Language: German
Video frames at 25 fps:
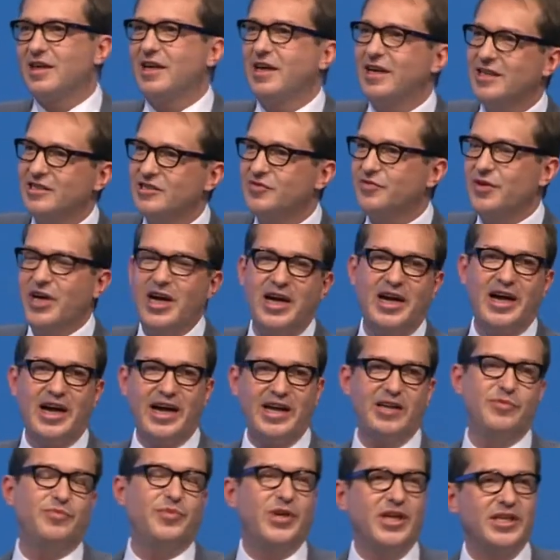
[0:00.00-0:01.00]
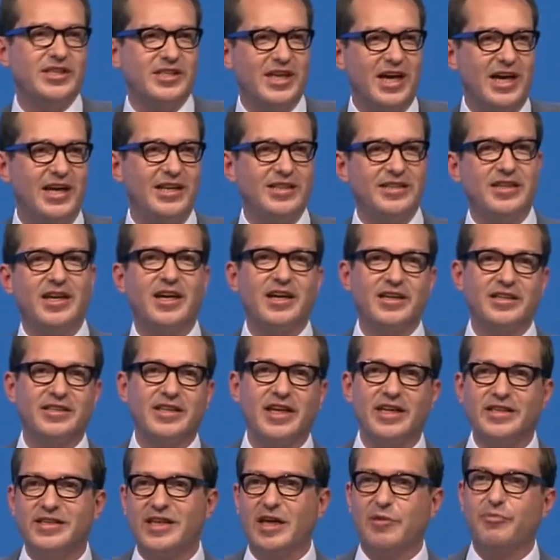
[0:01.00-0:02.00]
Es war ein Parteitag
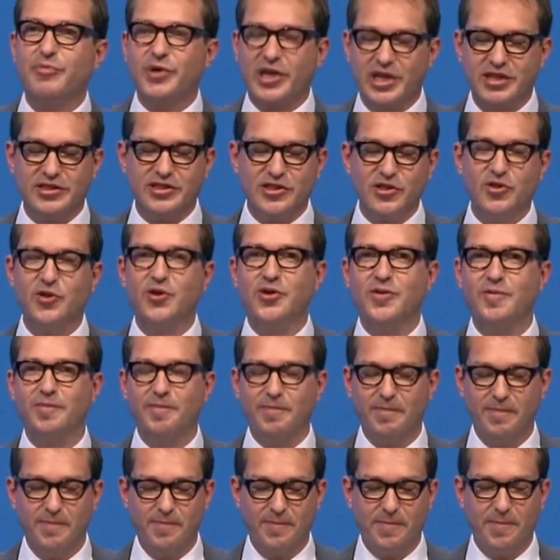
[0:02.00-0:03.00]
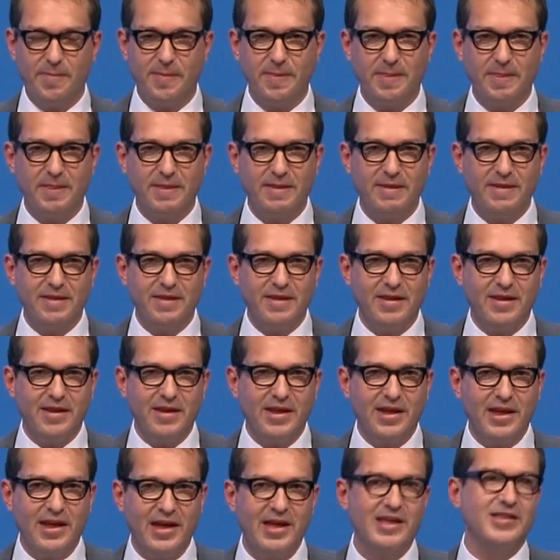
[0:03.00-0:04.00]
der Depression.
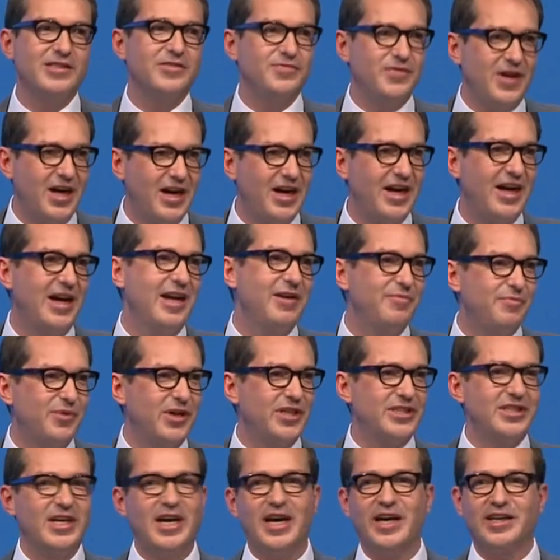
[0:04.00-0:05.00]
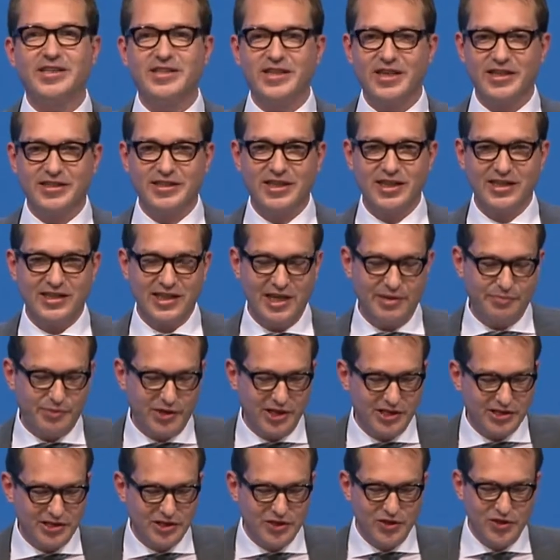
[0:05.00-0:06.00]
Es war ein Parteitag der
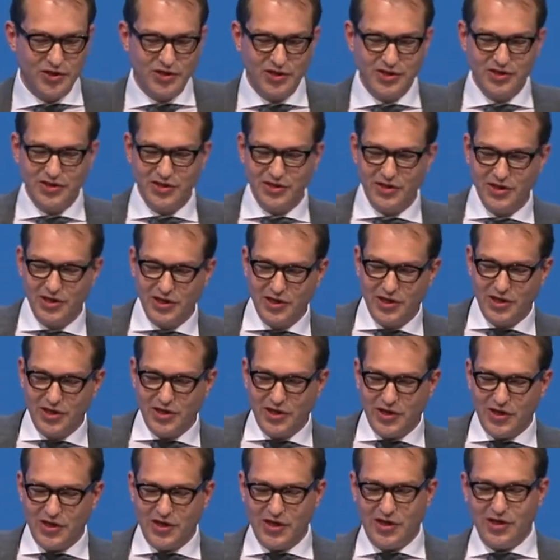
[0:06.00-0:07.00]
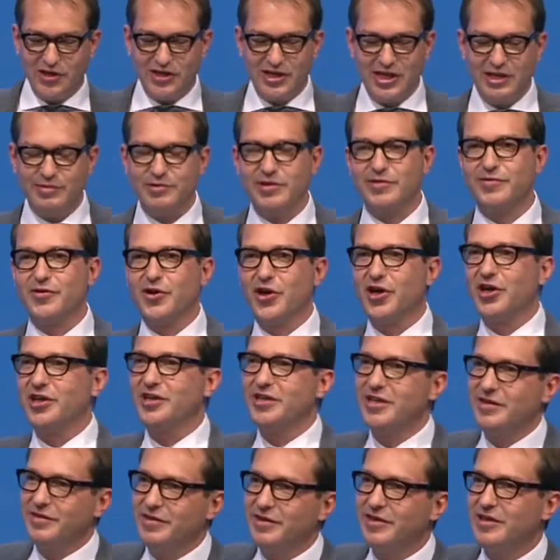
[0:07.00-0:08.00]
Depression. Und liebe
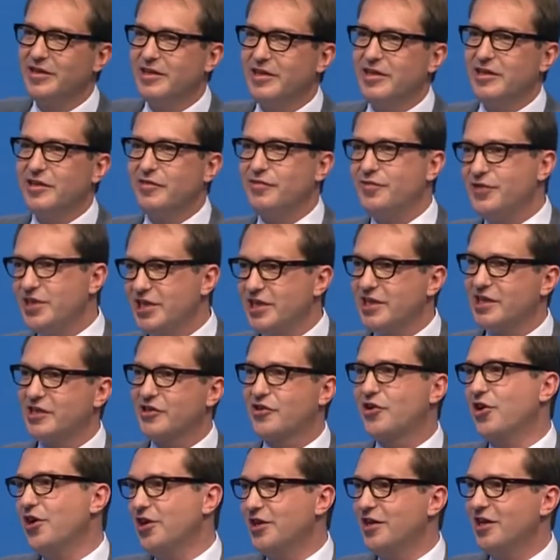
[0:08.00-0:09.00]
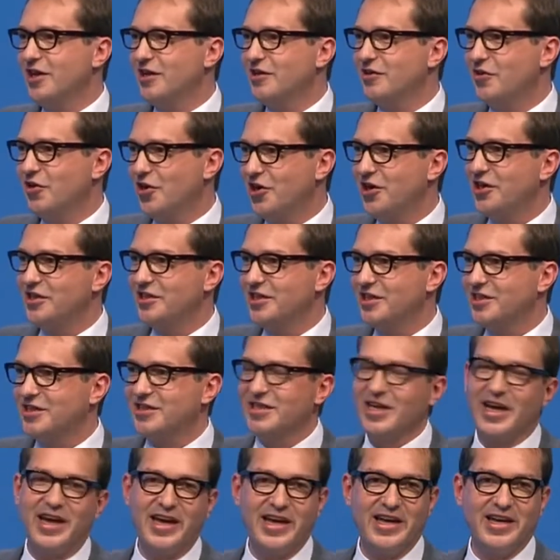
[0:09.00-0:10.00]
Freunde, wir können heute
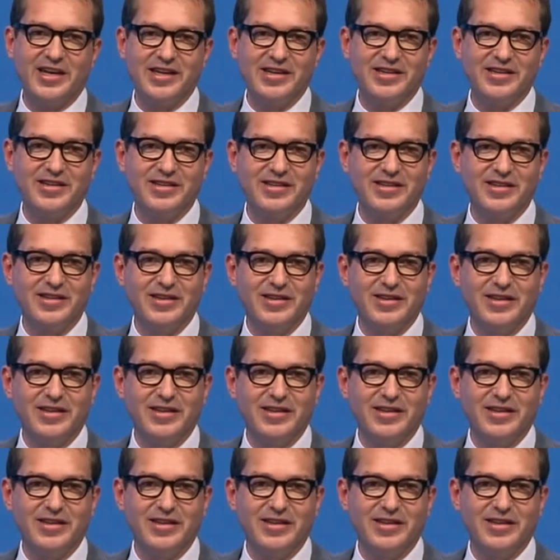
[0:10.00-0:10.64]
zeigen,